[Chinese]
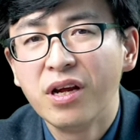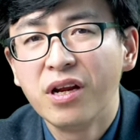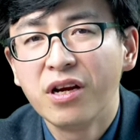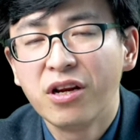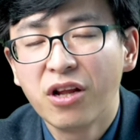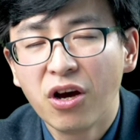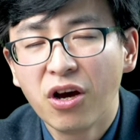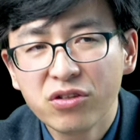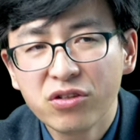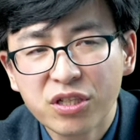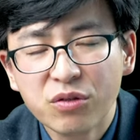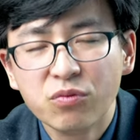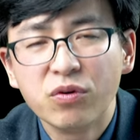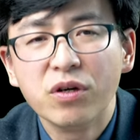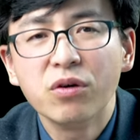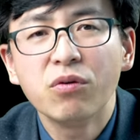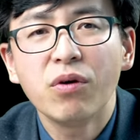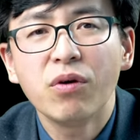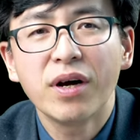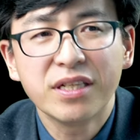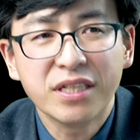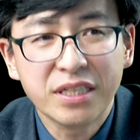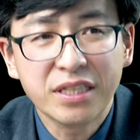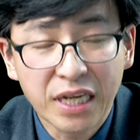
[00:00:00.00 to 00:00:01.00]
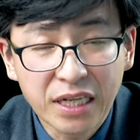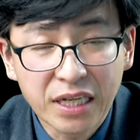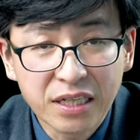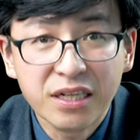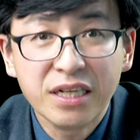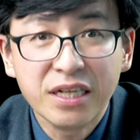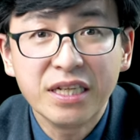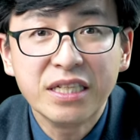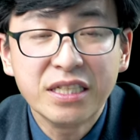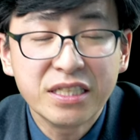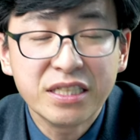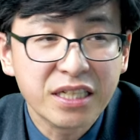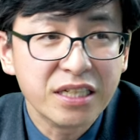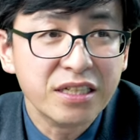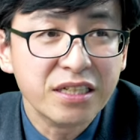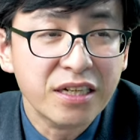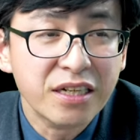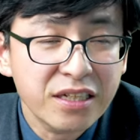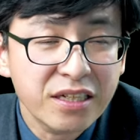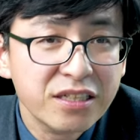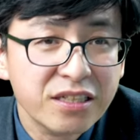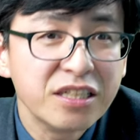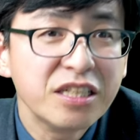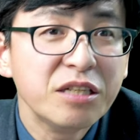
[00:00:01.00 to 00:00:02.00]
了解文化，你才能理解
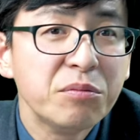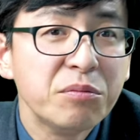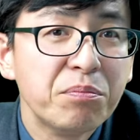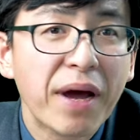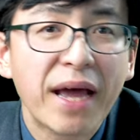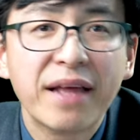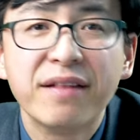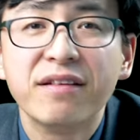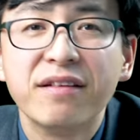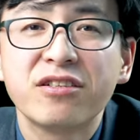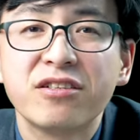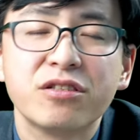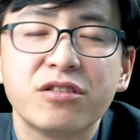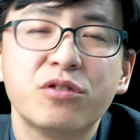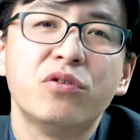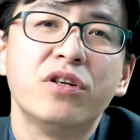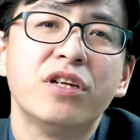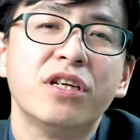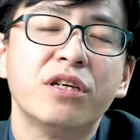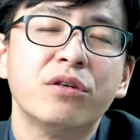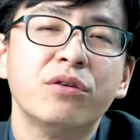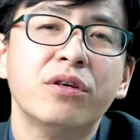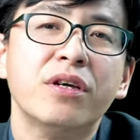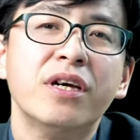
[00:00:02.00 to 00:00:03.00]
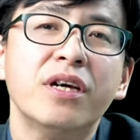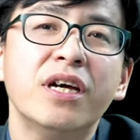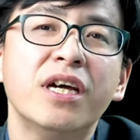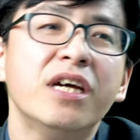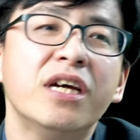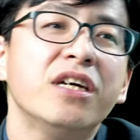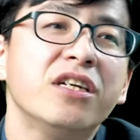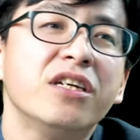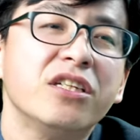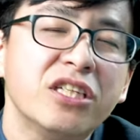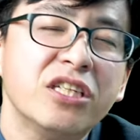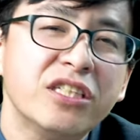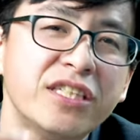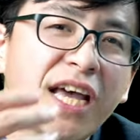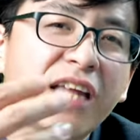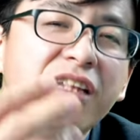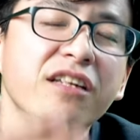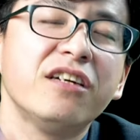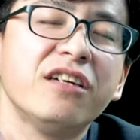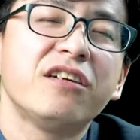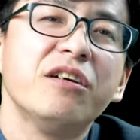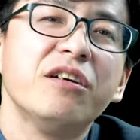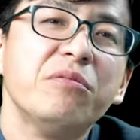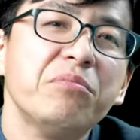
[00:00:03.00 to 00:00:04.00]
人的一般的生活领域，你才
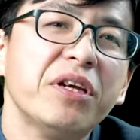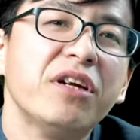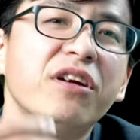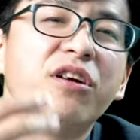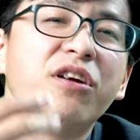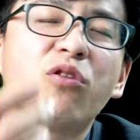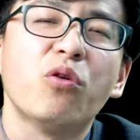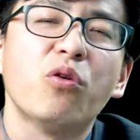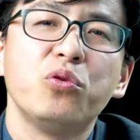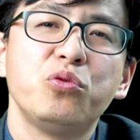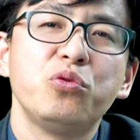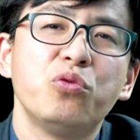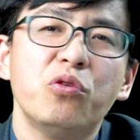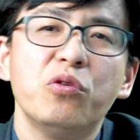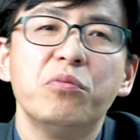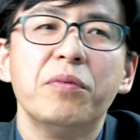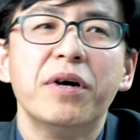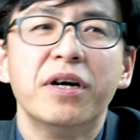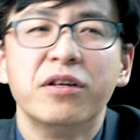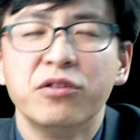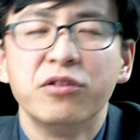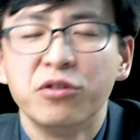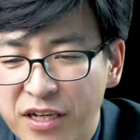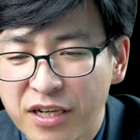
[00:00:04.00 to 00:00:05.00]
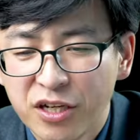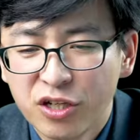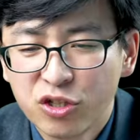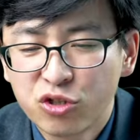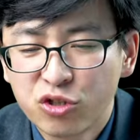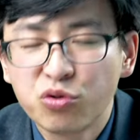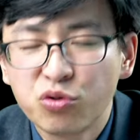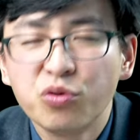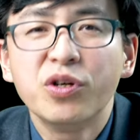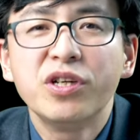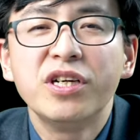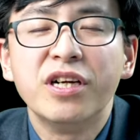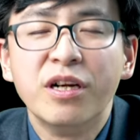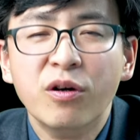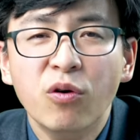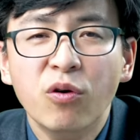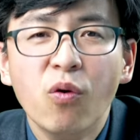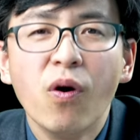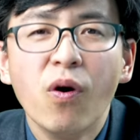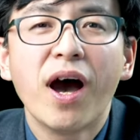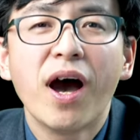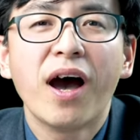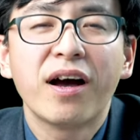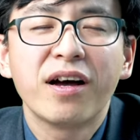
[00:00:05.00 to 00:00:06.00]
能跟别人沟通嘛，说人
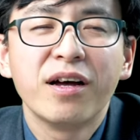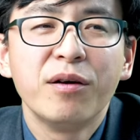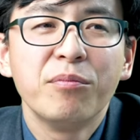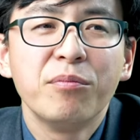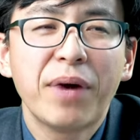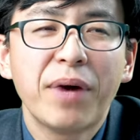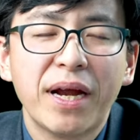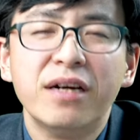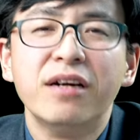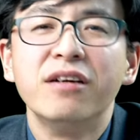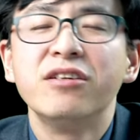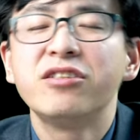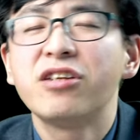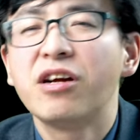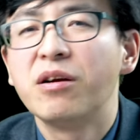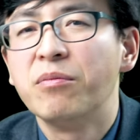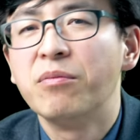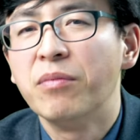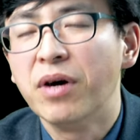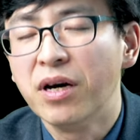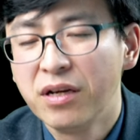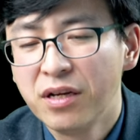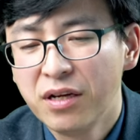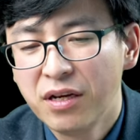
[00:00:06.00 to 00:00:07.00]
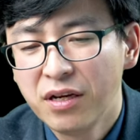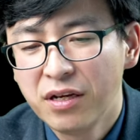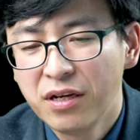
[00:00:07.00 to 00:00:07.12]
话、办人事嘛。